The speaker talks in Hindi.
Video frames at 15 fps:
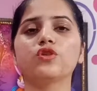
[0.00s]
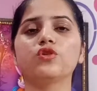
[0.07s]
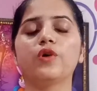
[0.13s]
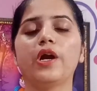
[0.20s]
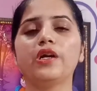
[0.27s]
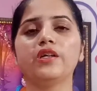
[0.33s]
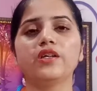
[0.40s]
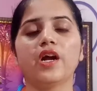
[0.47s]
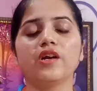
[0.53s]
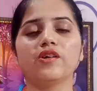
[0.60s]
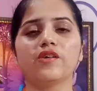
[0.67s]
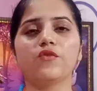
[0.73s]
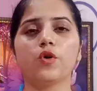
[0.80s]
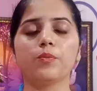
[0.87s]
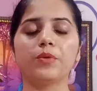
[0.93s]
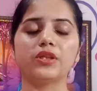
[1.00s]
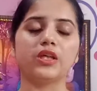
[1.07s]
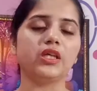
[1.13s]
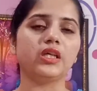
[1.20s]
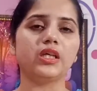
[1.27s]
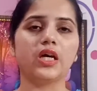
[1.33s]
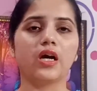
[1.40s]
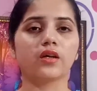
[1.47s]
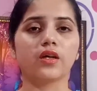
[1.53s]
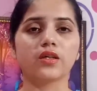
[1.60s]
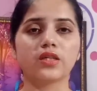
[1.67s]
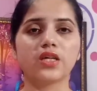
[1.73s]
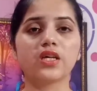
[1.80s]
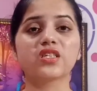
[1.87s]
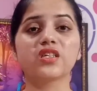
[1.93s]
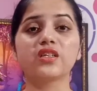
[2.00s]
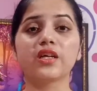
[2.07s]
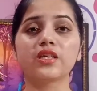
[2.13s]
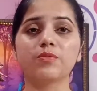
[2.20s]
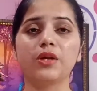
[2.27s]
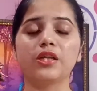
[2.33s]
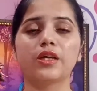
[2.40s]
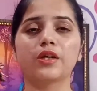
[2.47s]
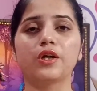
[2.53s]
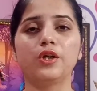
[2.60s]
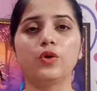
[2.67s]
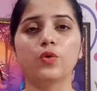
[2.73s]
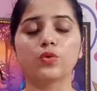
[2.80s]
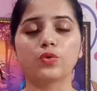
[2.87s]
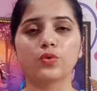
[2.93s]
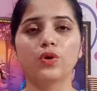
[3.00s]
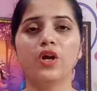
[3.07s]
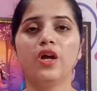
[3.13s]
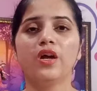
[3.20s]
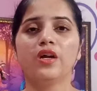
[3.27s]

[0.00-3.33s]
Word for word: करते हो एंटी डेंड्रफ और पता नहीं क्या क्या ठीक है सेटिंग्स भी लेते हैं कई लोग तो